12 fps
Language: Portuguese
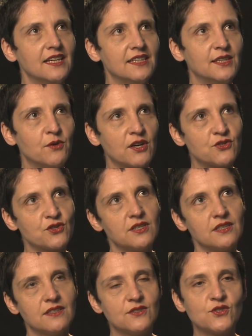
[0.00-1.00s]
E eu acho
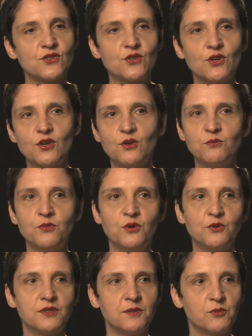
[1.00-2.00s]
que só um
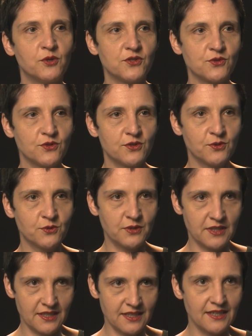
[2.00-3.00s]
pouco depois, quando eu
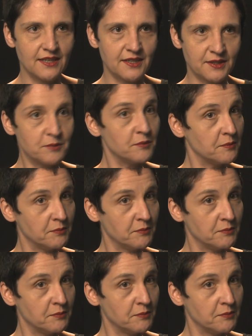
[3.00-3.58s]
é,